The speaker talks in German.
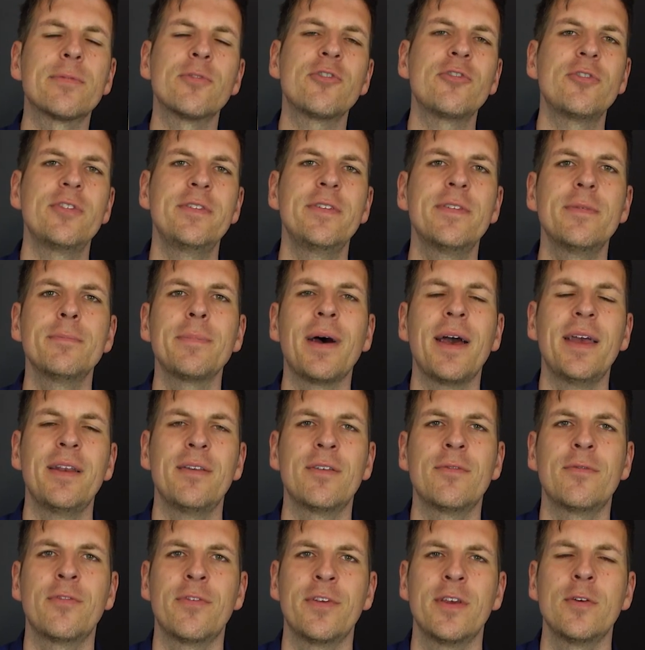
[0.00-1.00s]
zwischen diesen
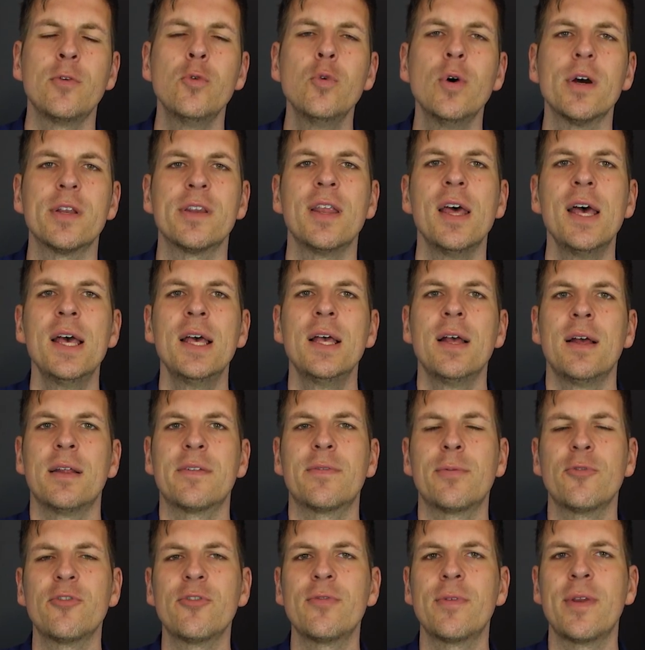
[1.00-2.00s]
beiden Figuren,
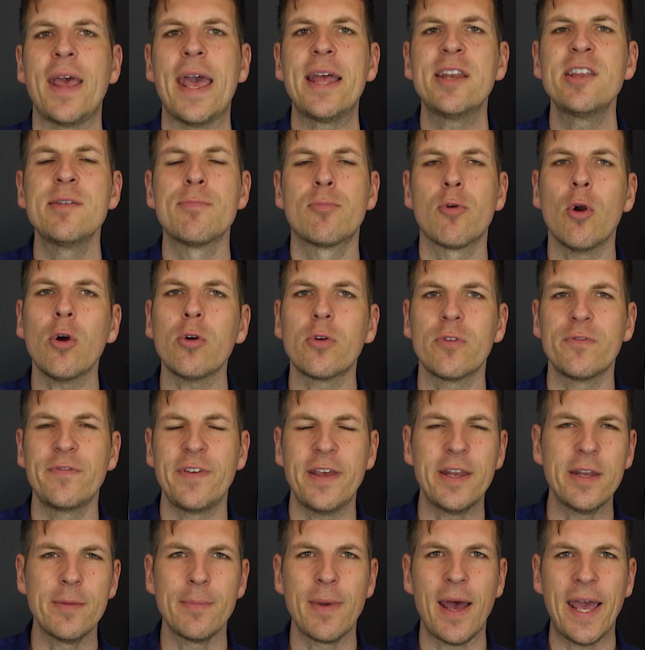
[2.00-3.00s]
zwischen Eddie Brock und
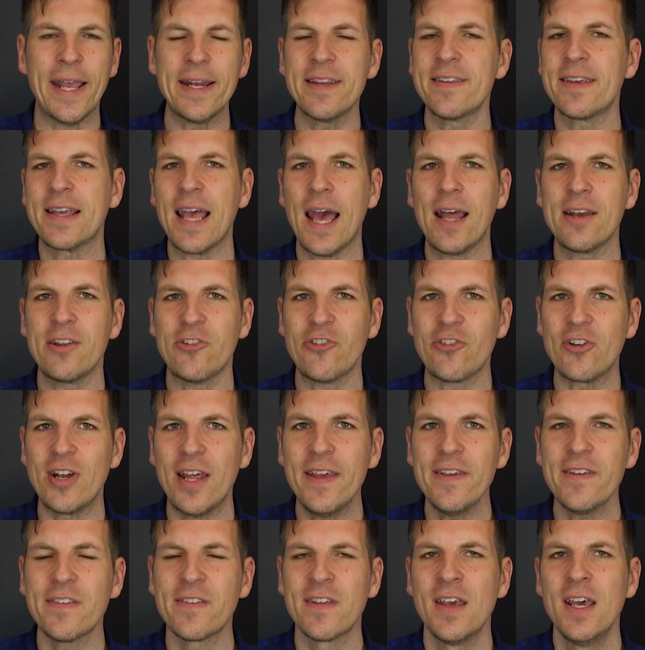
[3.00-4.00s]
Venom eigentlich gar nicht
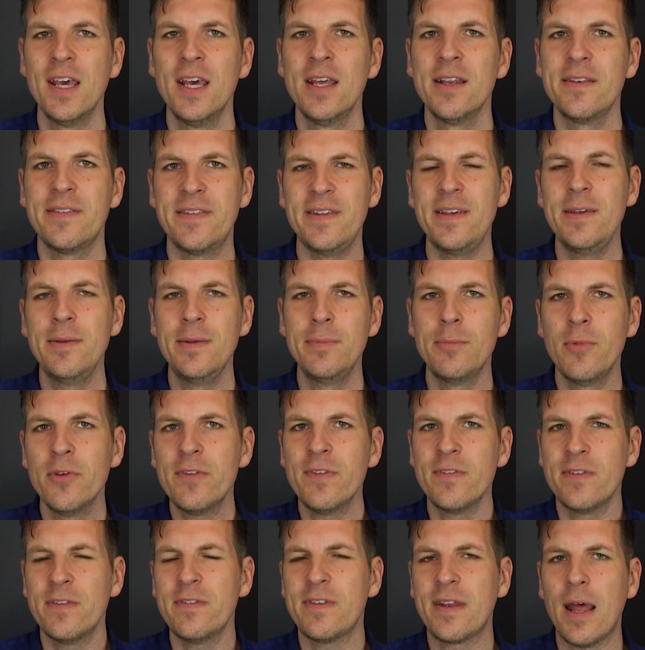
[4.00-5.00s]
schlecht, die
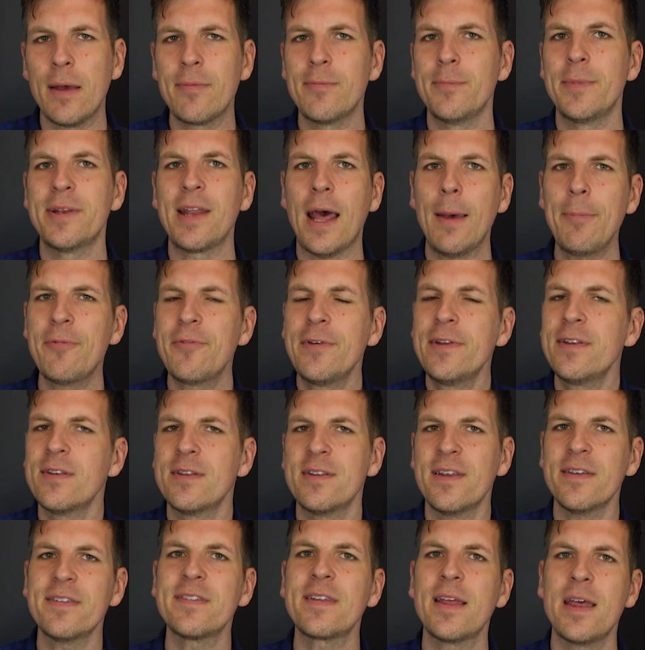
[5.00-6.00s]
müssen sich damit
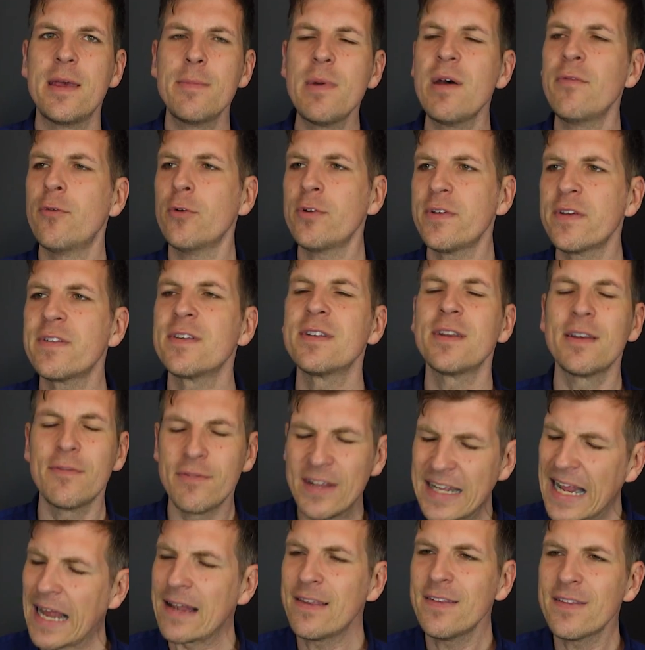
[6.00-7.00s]
abfinden, dass da immer wirklich
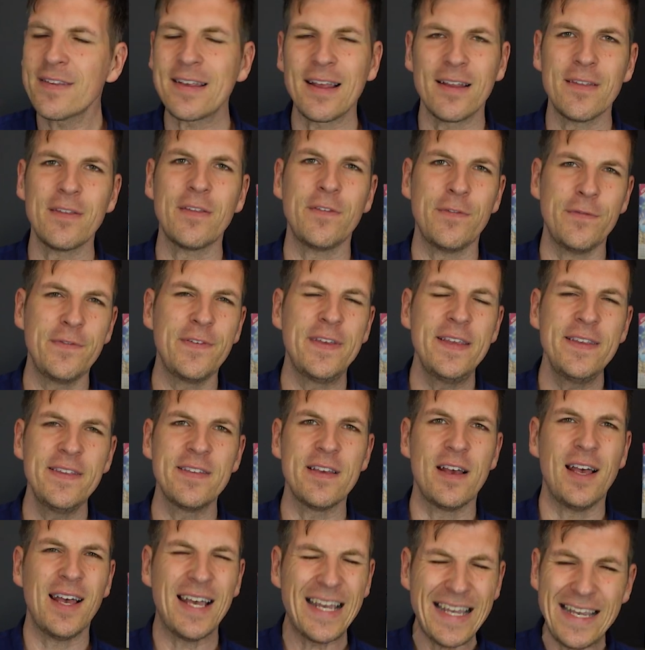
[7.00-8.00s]
ein ganz, ganz
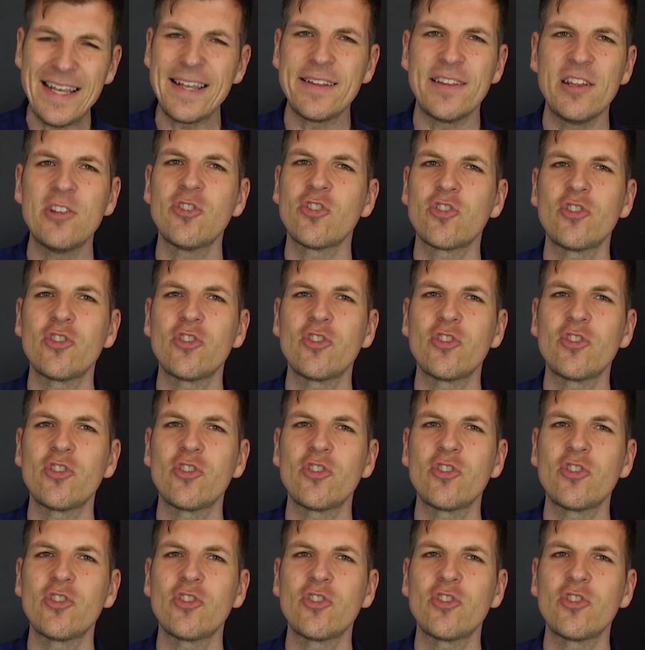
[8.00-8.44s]
fieser, richtig